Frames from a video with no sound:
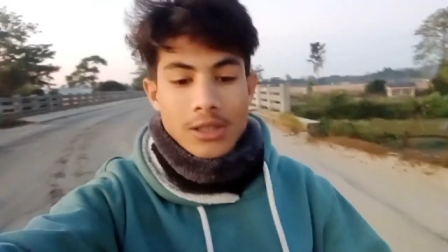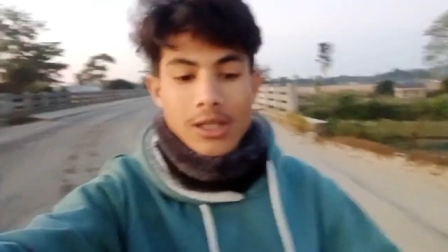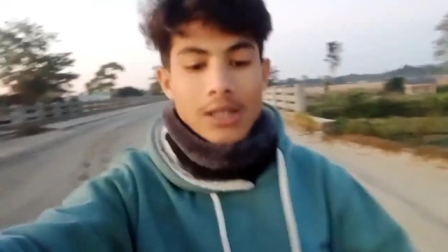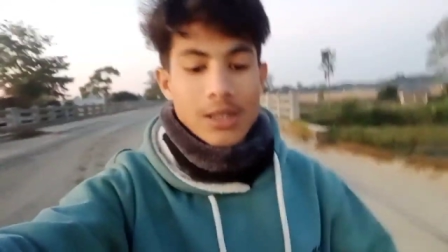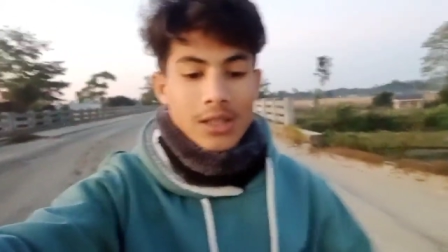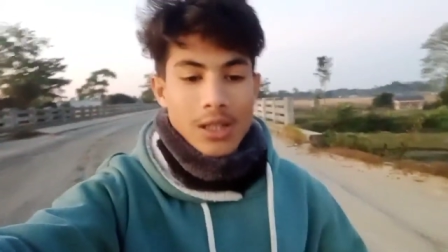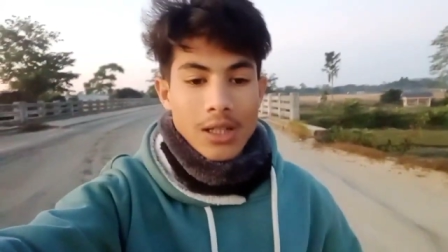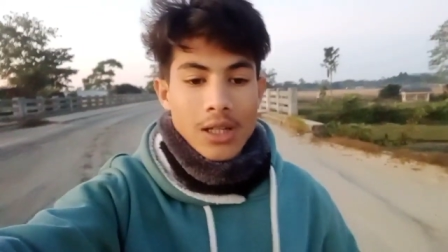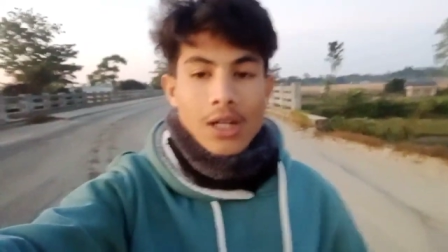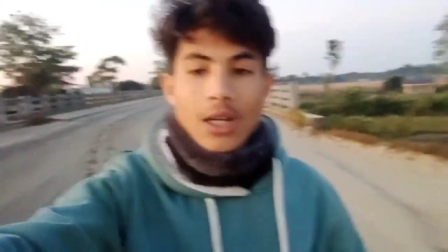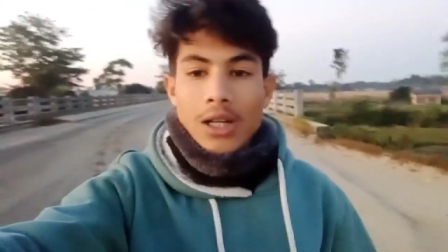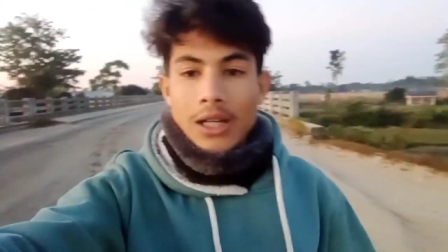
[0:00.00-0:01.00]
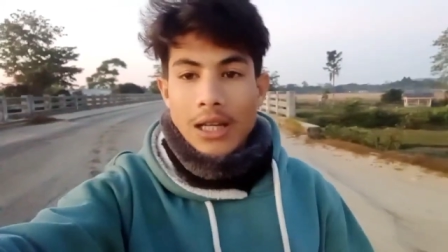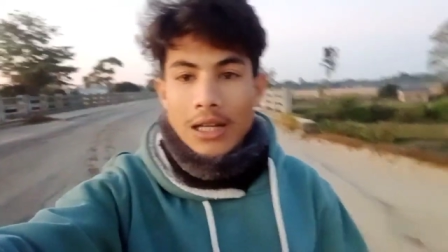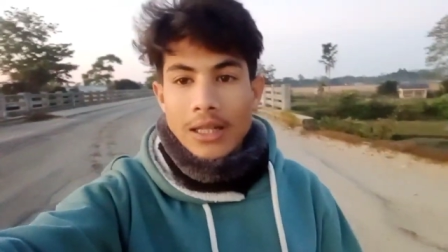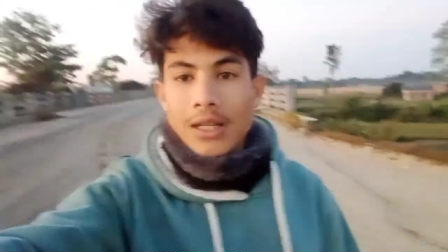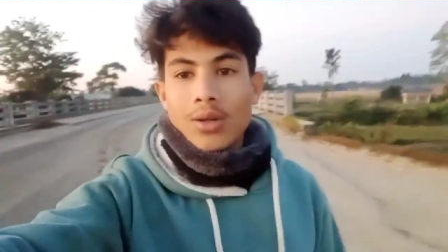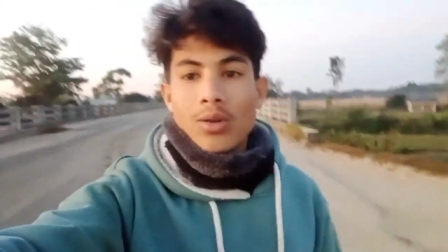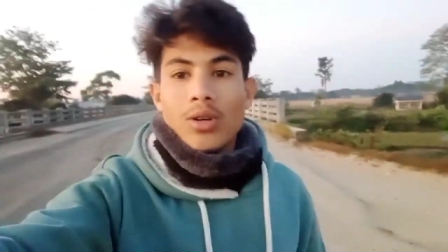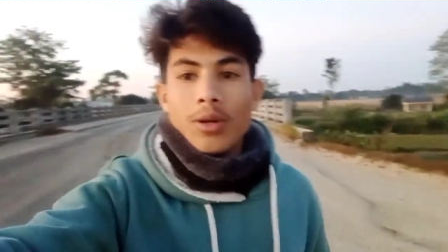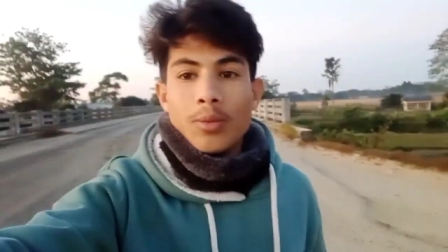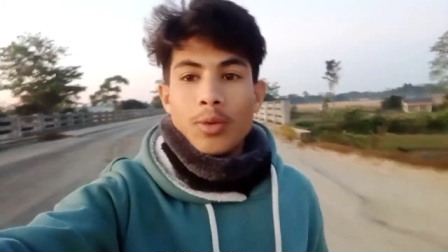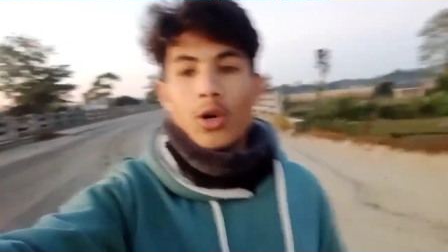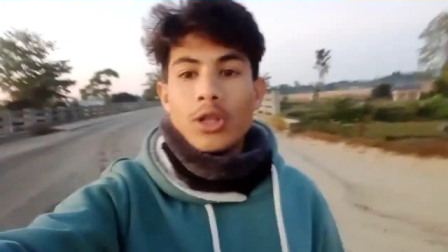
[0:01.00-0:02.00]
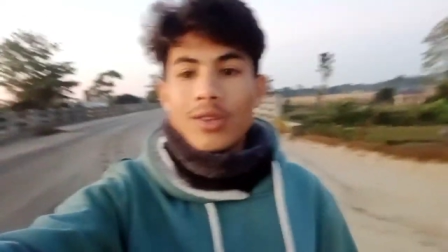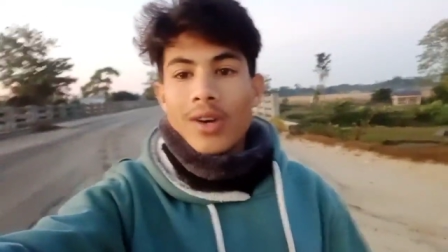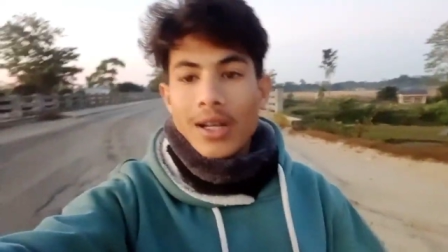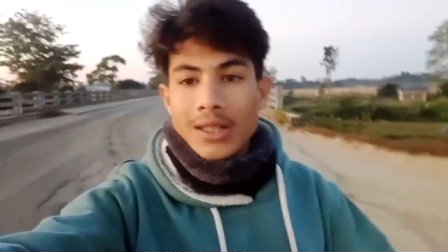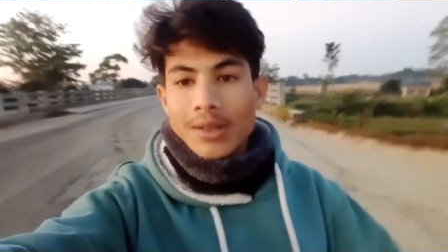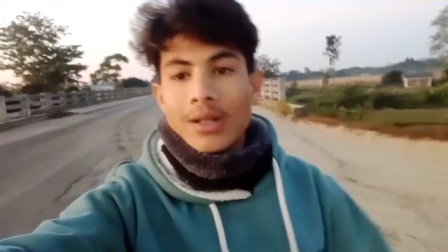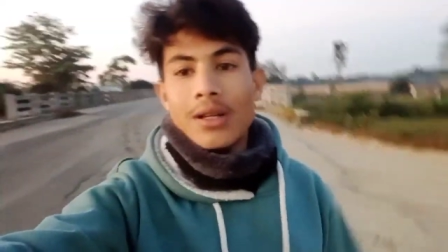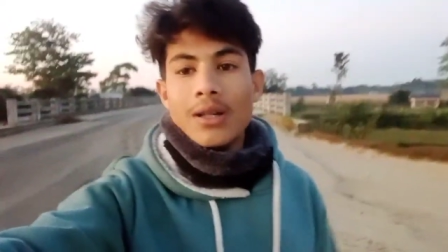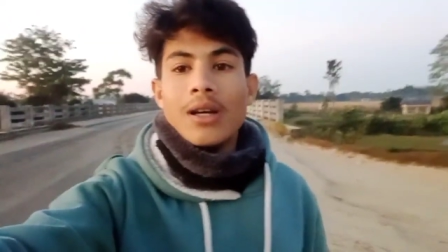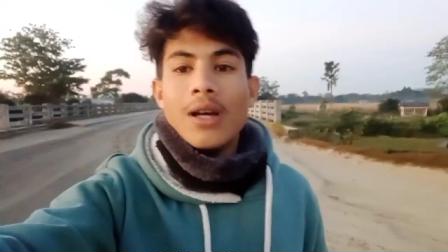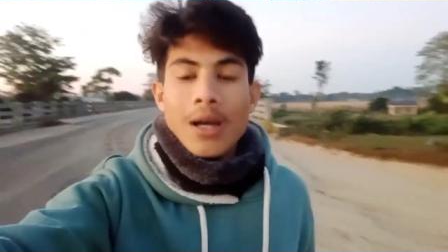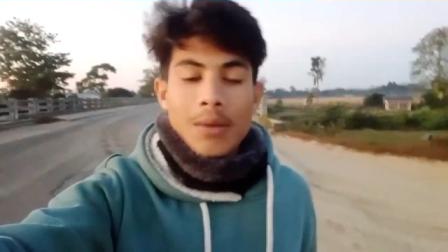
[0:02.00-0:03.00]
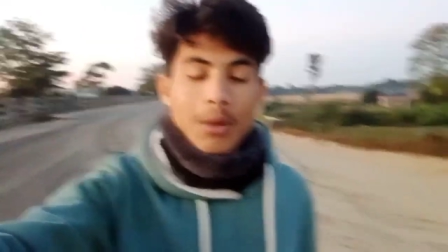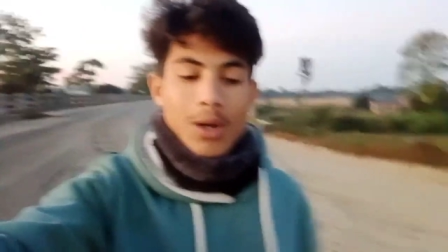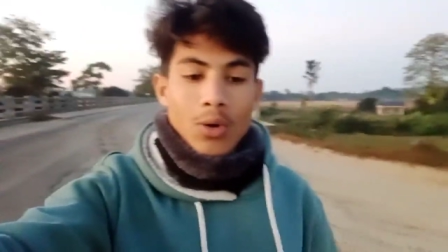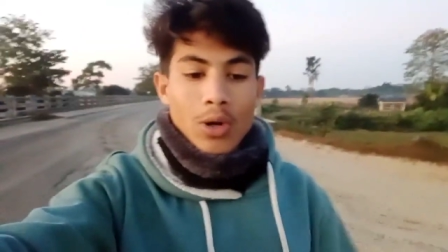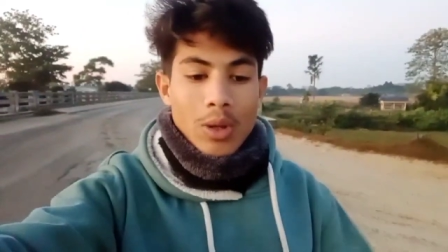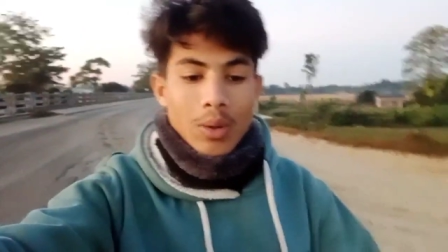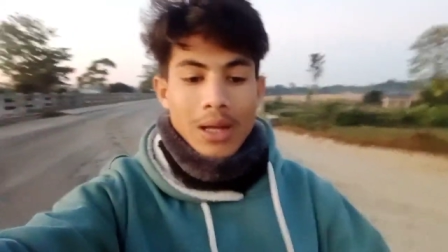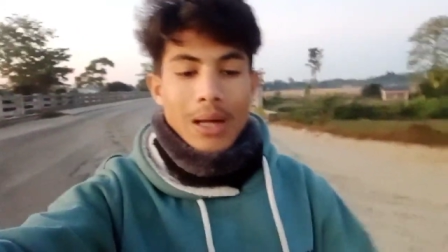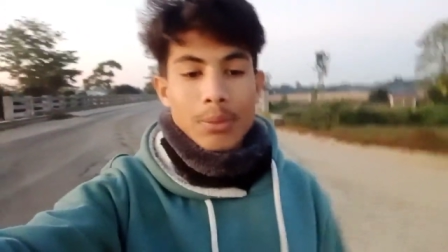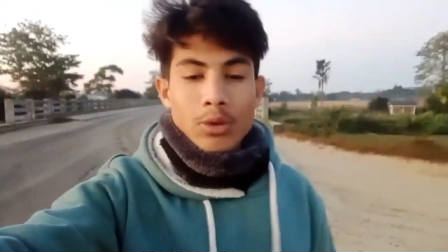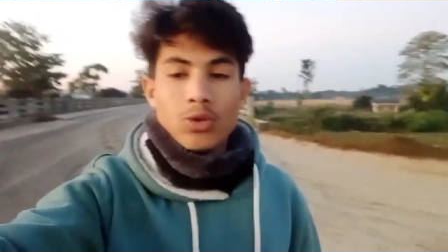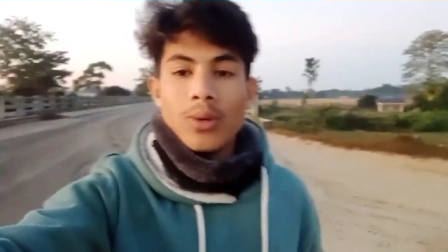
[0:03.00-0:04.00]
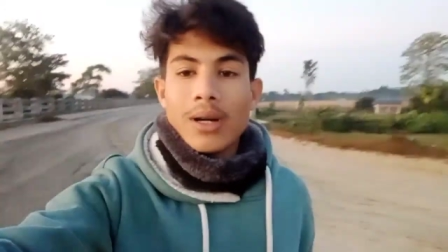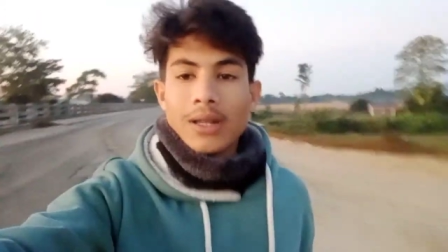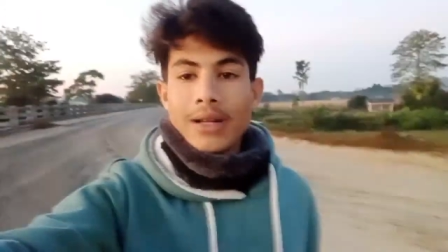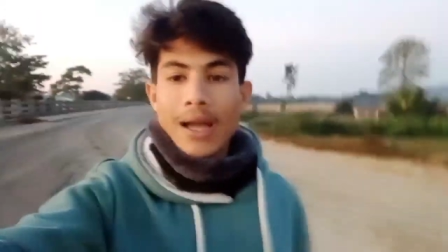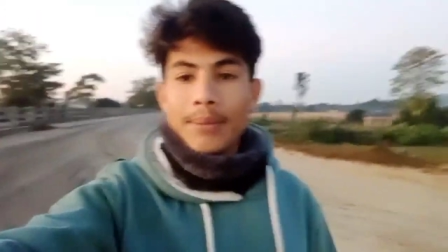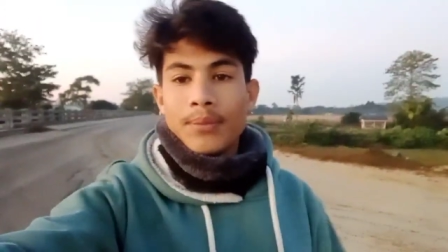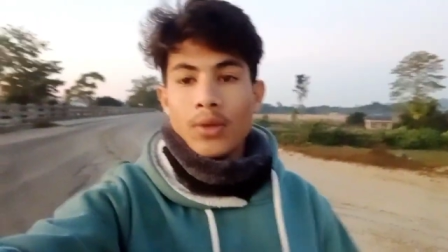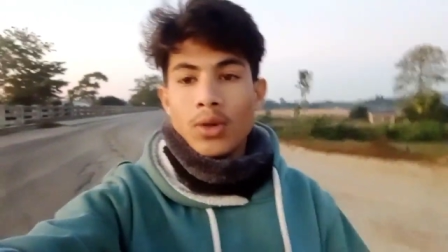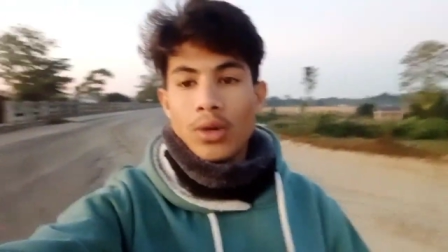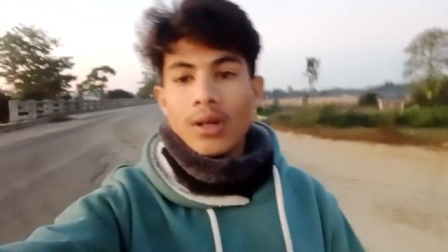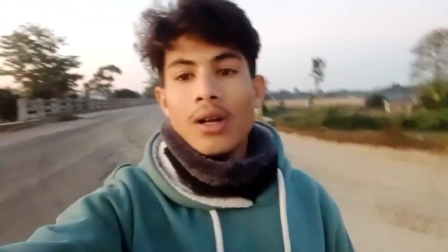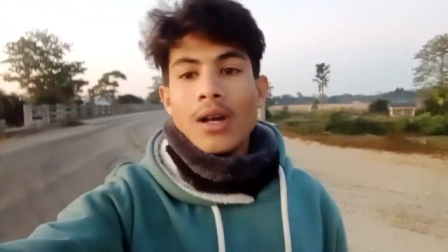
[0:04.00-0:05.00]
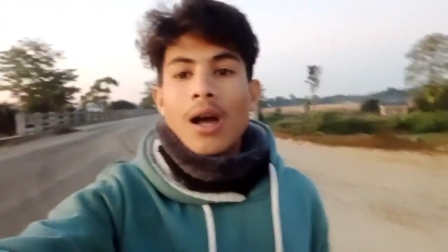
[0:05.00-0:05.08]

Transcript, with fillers: है स्वास्थ्य के लिए और बहुत ही फायदेमंद होने वाला है आपको सुबह का टाइम और